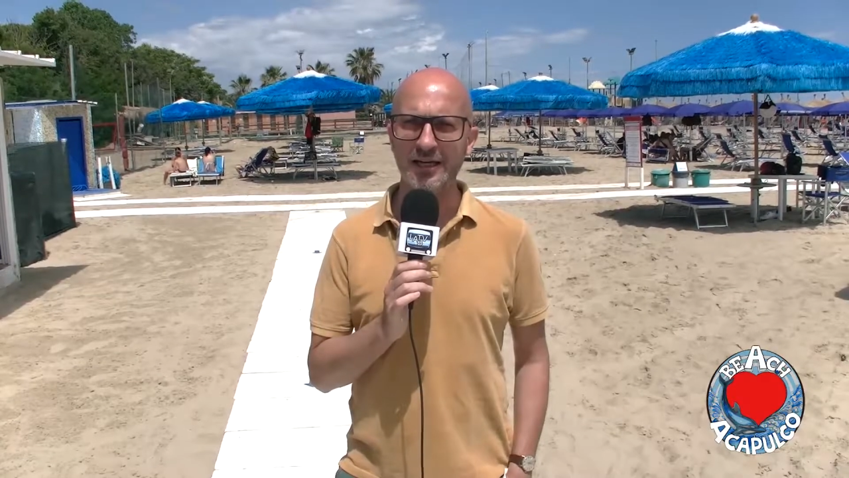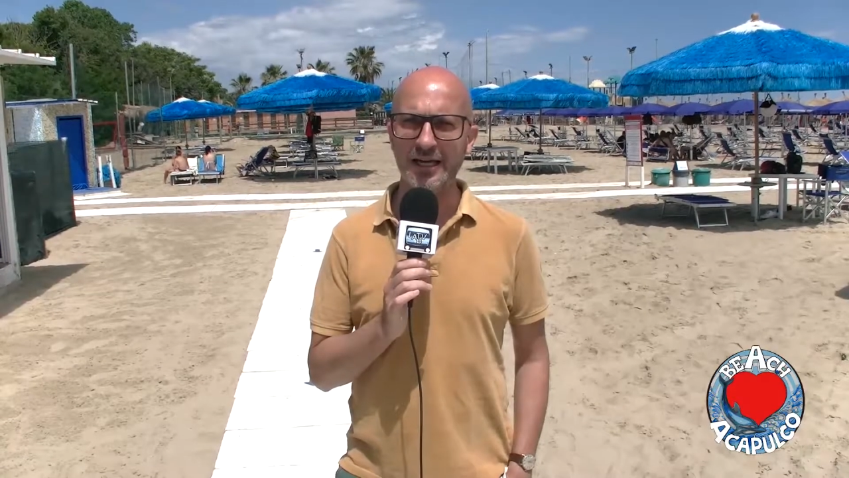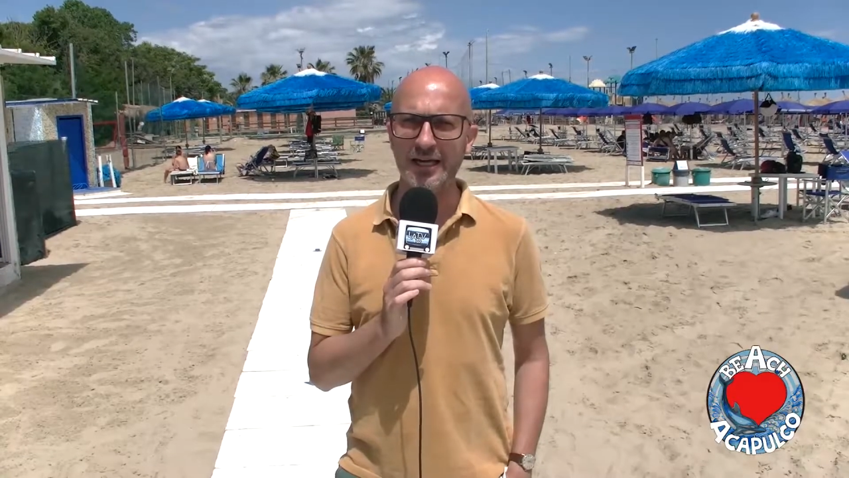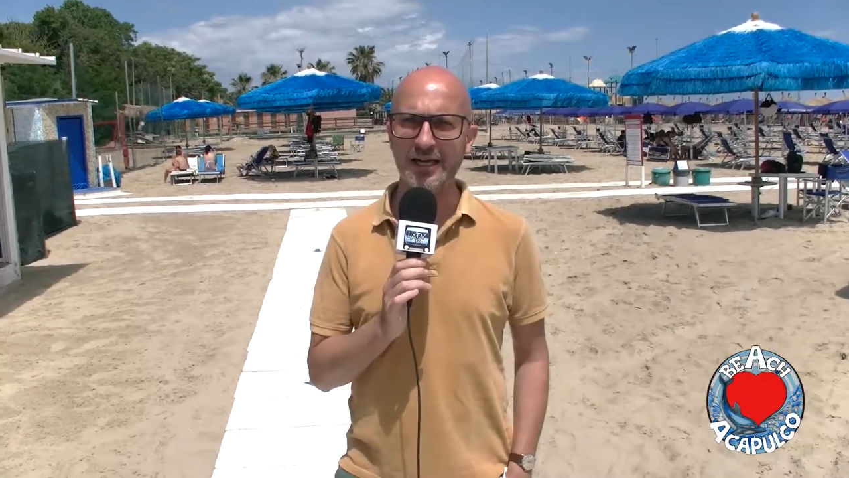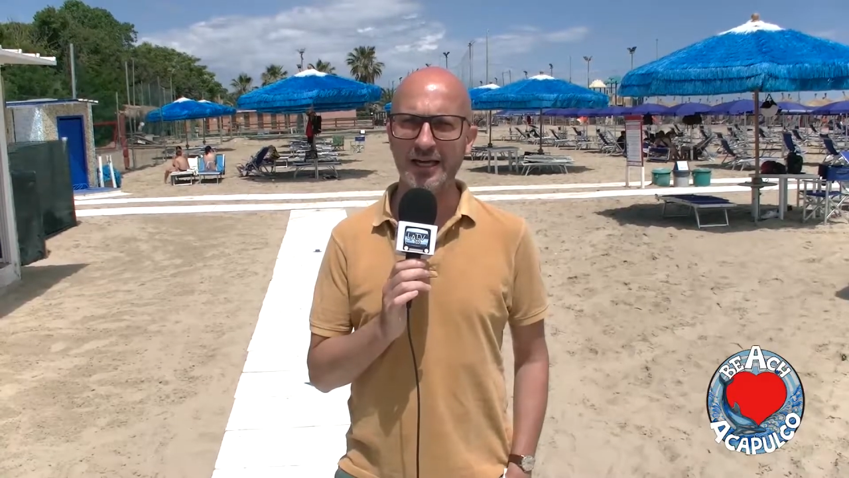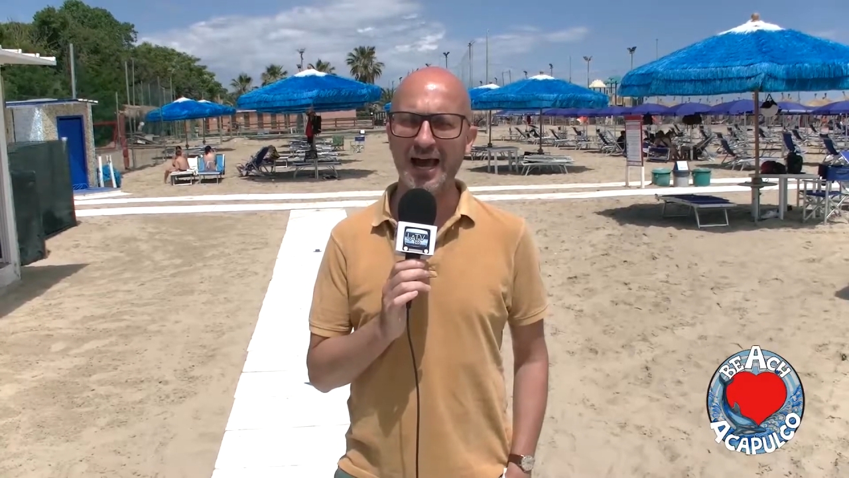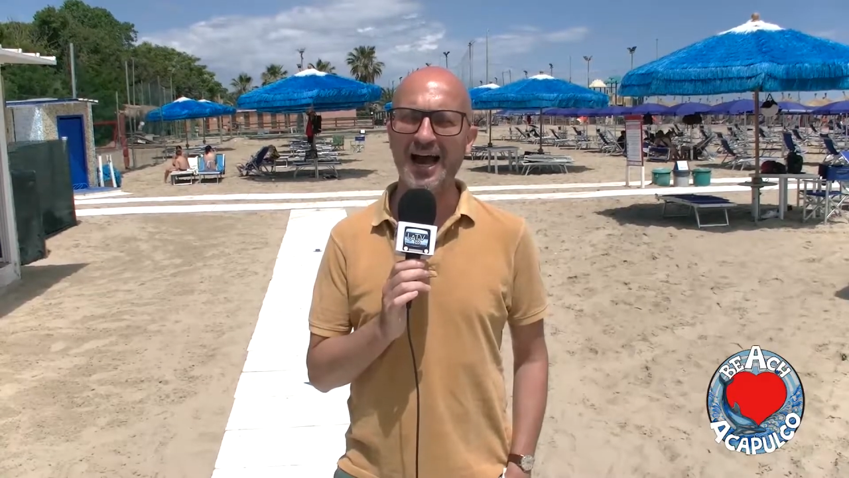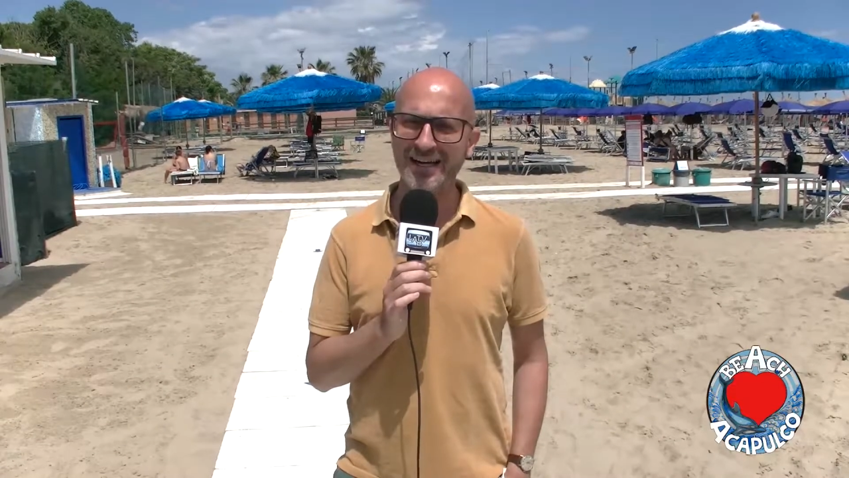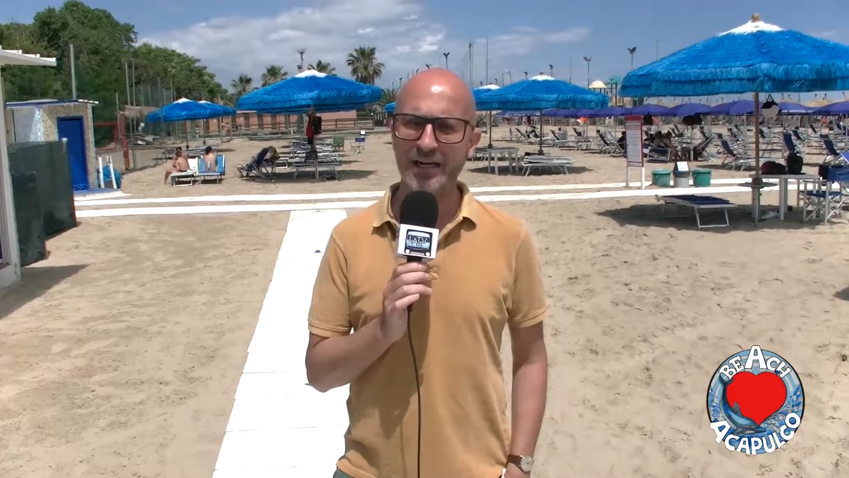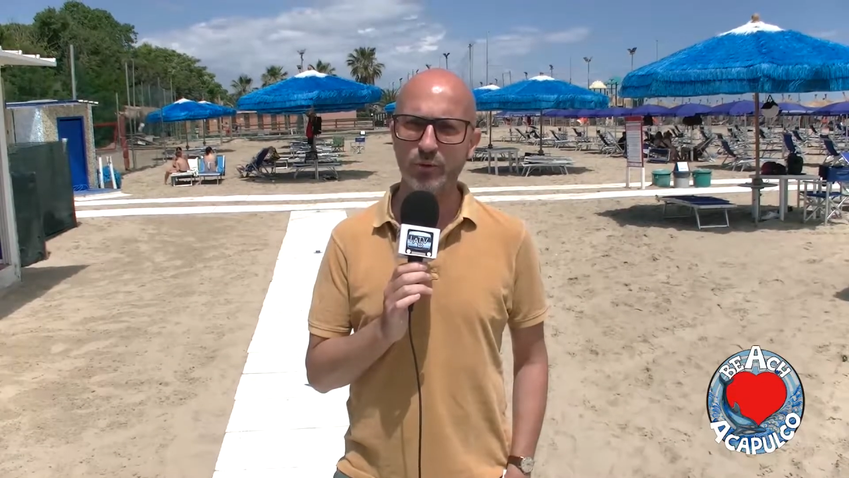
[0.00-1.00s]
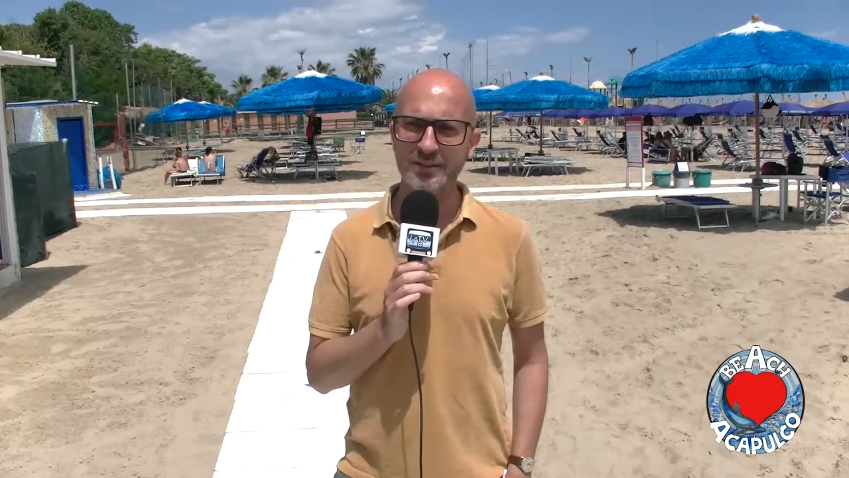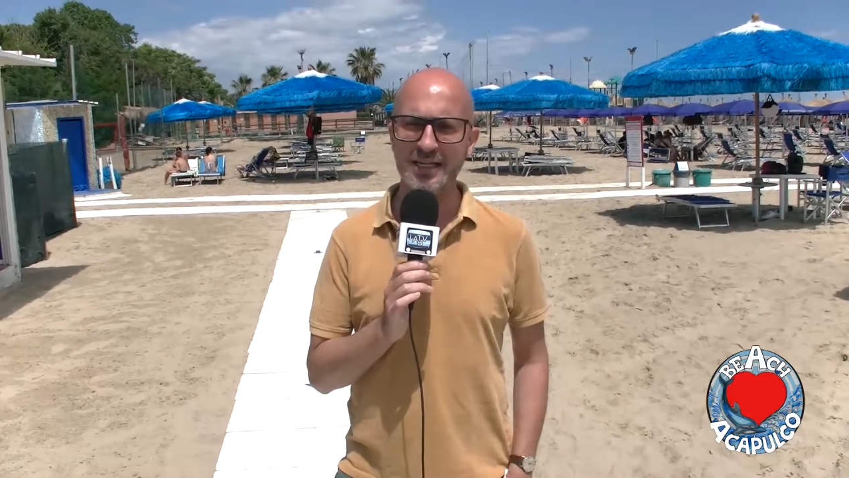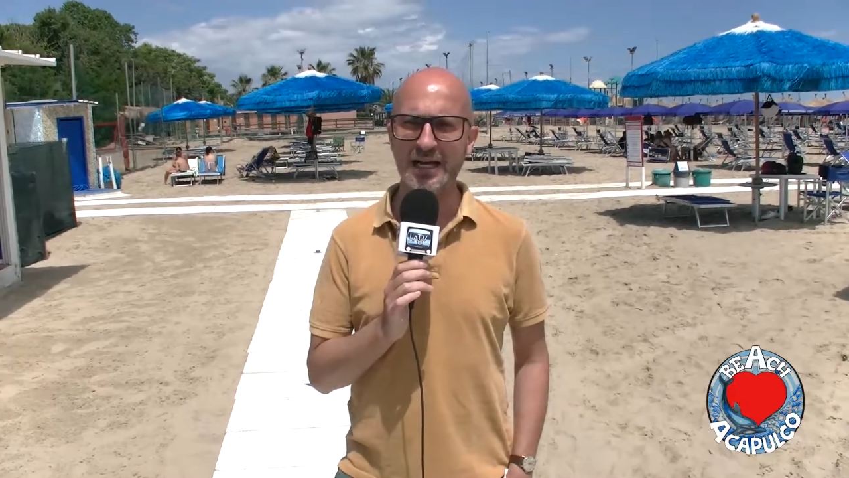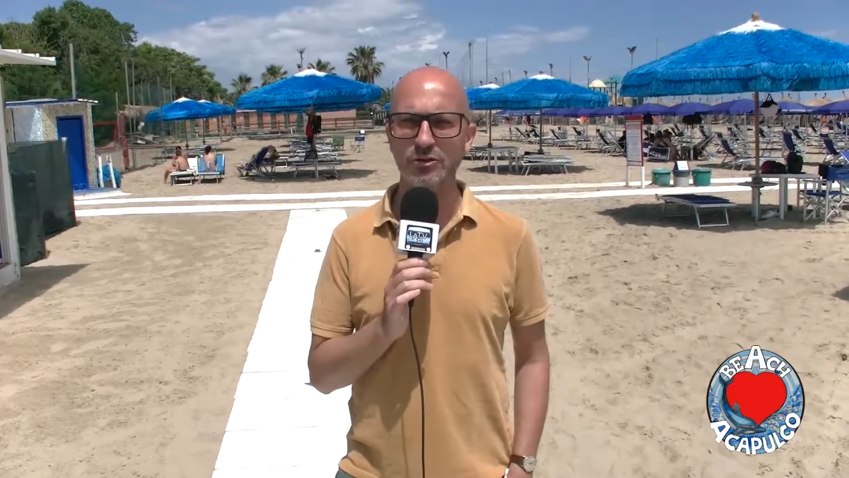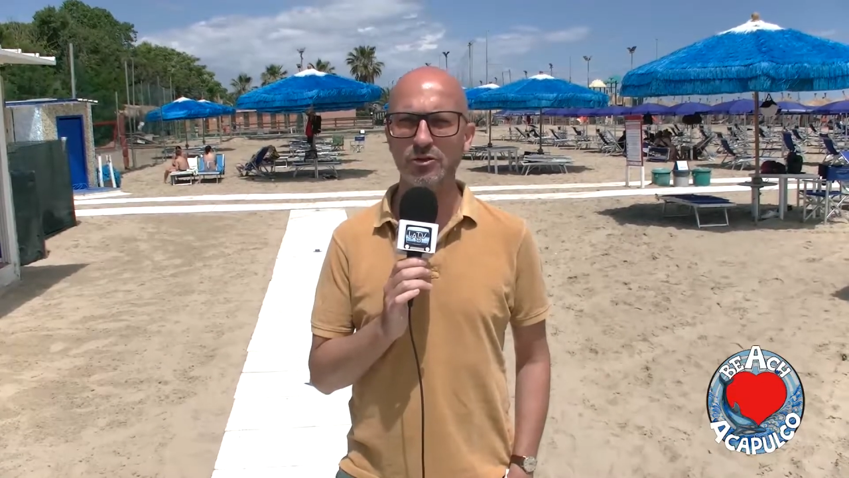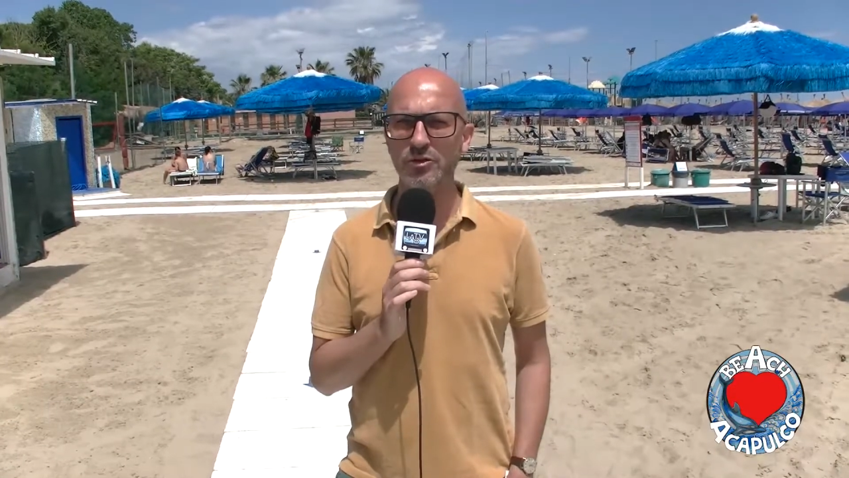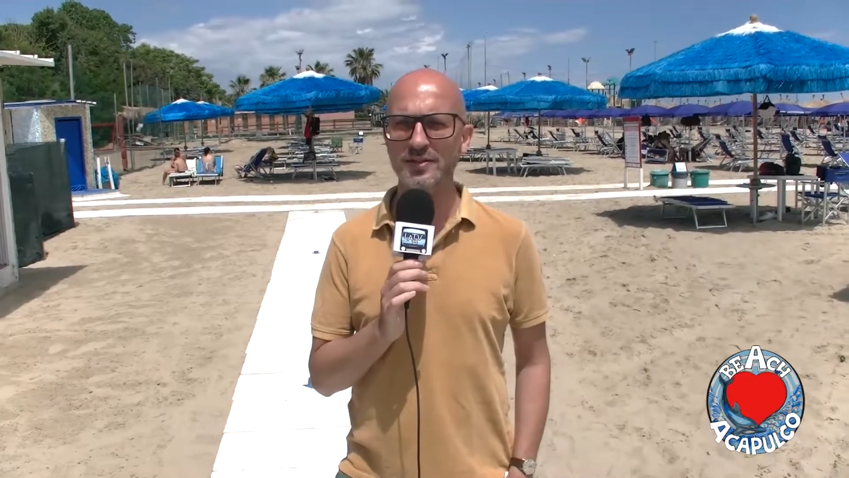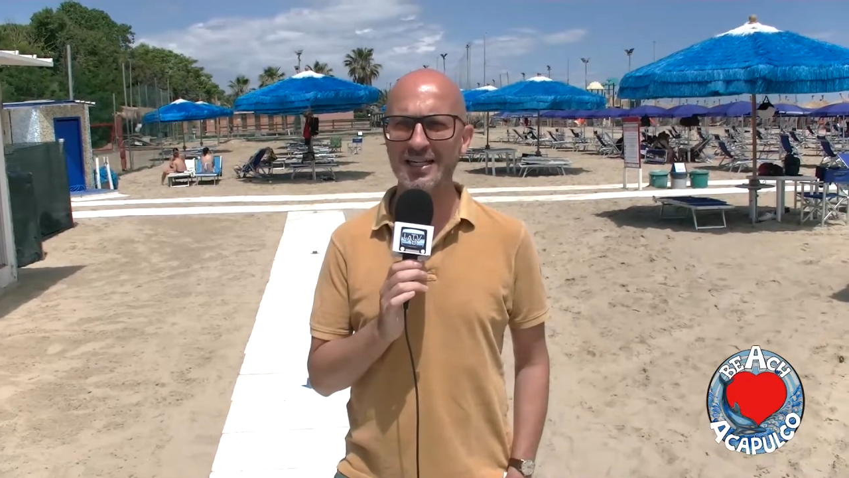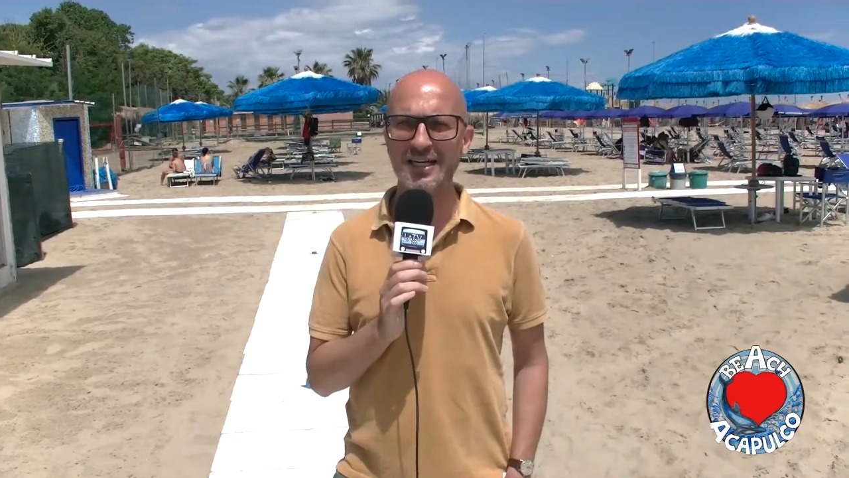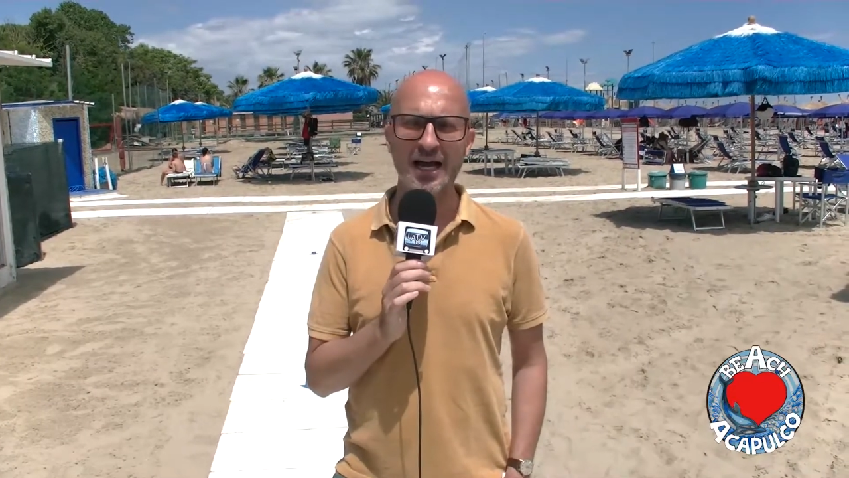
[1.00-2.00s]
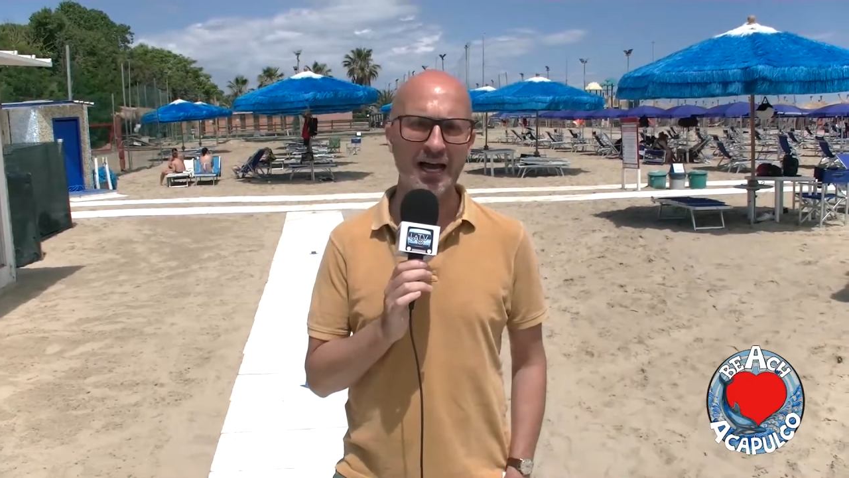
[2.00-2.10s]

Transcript: che anche quest'anno sarà